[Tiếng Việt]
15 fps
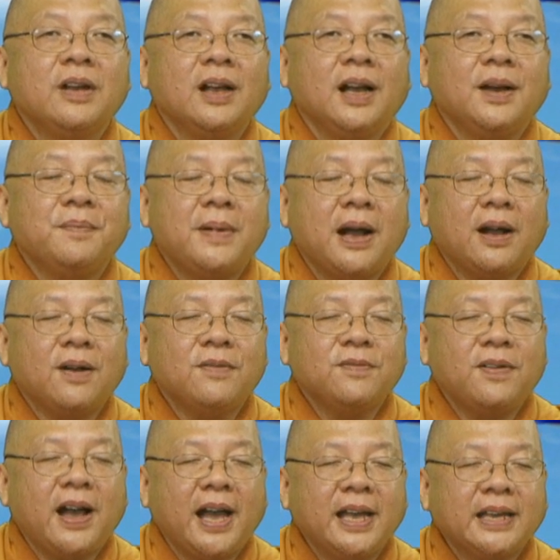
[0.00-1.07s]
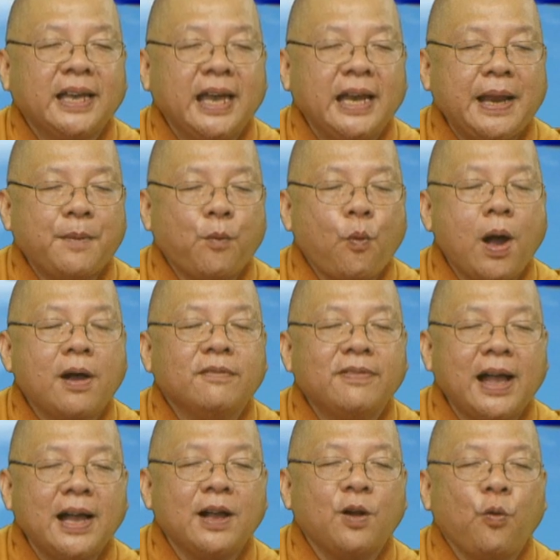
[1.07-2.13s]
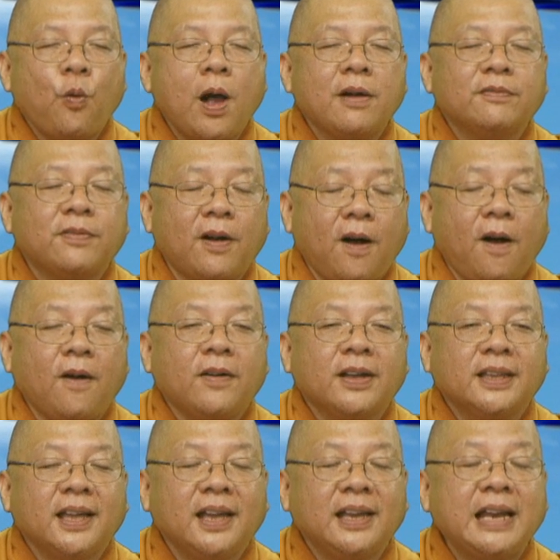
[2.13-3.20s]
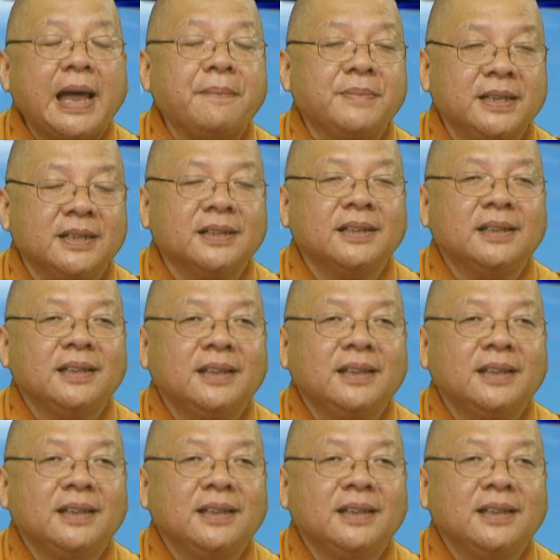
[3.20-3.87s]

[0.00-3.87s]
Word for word: à, mà không phải kẻ làm quan văn quan võ có thể làm được